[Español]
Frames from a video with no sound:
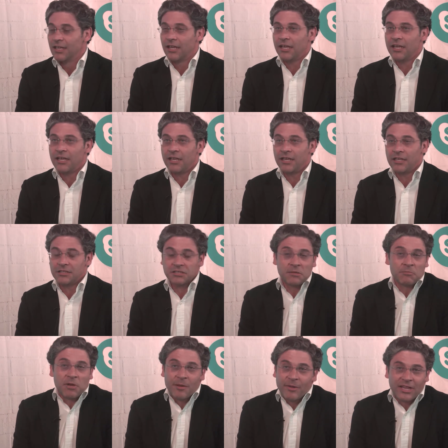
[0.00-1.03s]
y
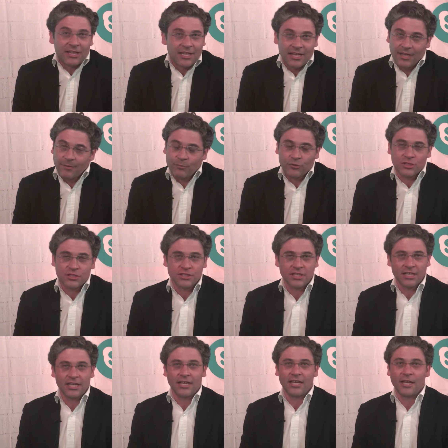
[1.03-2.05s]
simplemente pues,
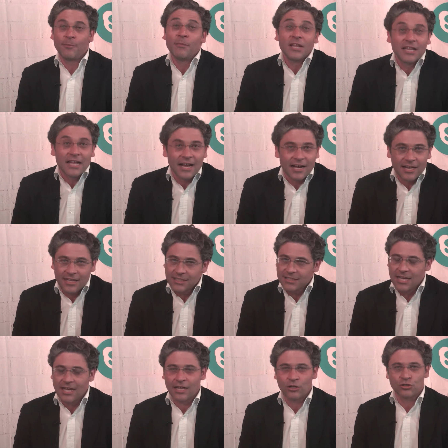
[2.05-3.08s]
eh, invitarles
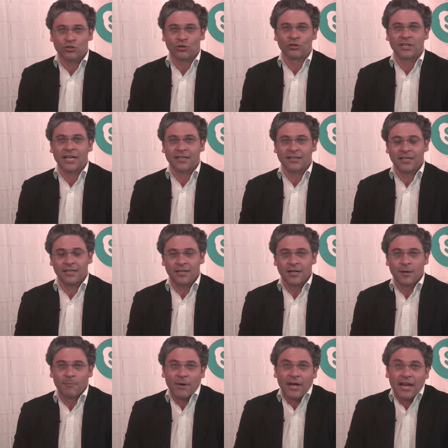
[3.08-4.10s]
a que nos contacten
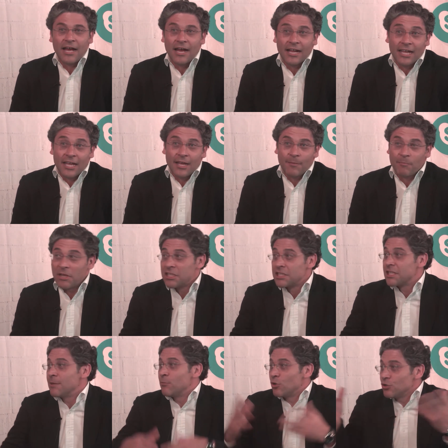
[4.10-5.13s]
para que
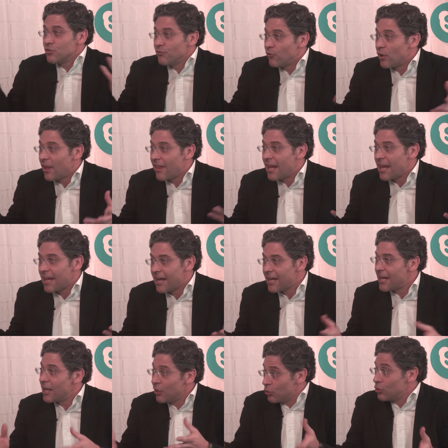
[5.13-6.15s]
pensemos fuera de la
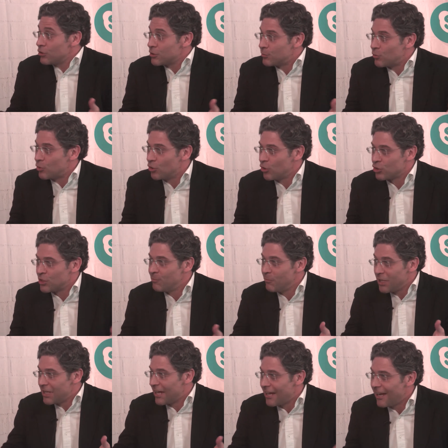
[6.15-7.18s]
caja, ¿no? como nos
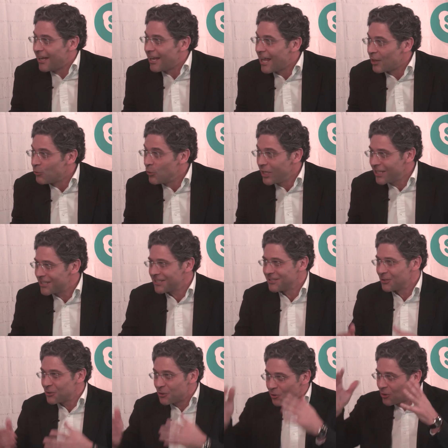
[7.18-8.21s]
invita el Adweek,
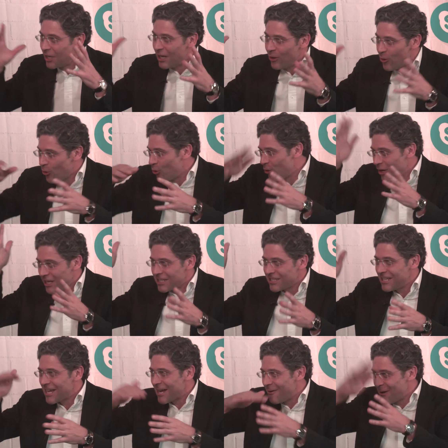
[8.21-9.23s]
¿no? con el logo que es
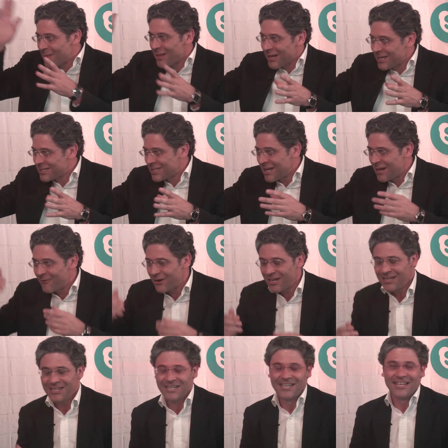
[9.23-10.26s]
la cabeza que se abre
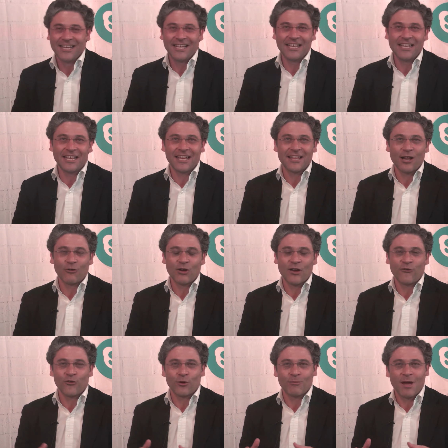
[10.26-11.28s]
y que de alguna
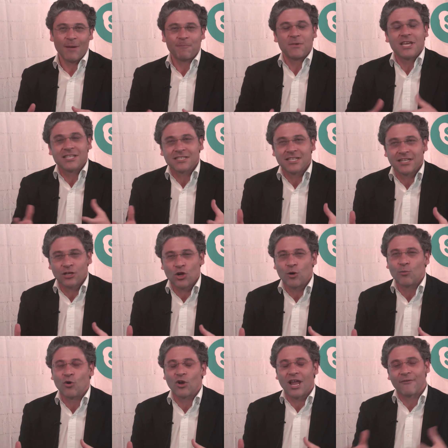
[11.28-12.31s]
forma piensen
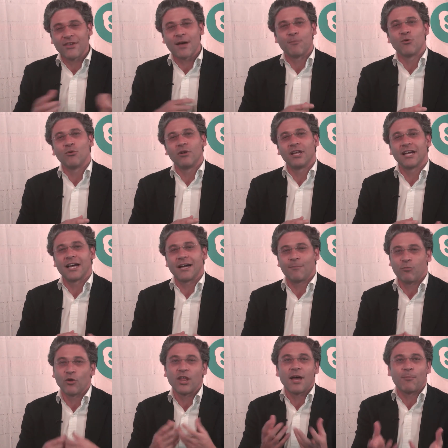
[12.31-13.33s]
cómo la vía pública
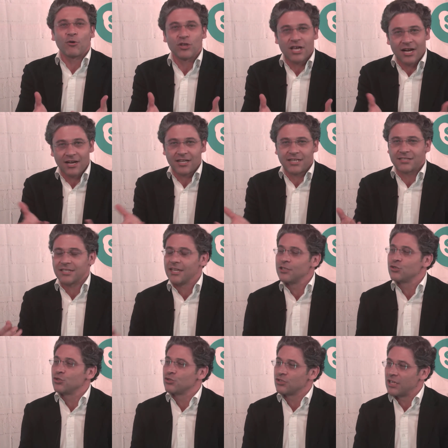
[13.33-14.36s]
puede apoyarles en
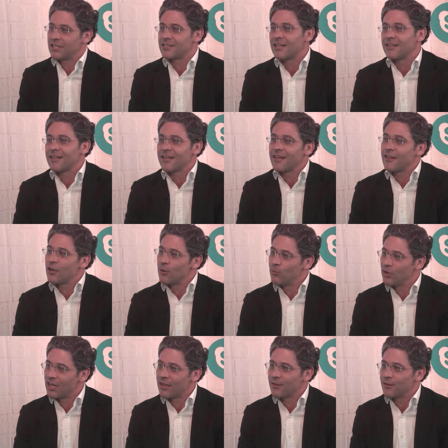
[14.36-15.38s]
su estrategia de
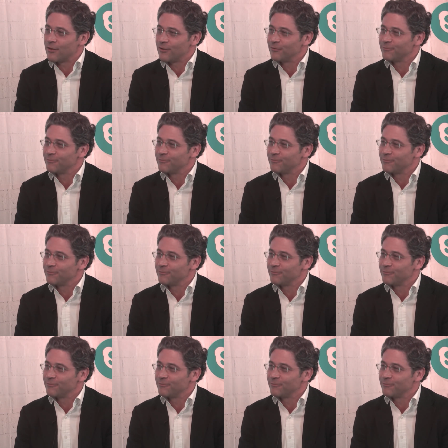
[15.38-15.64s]
comunicación.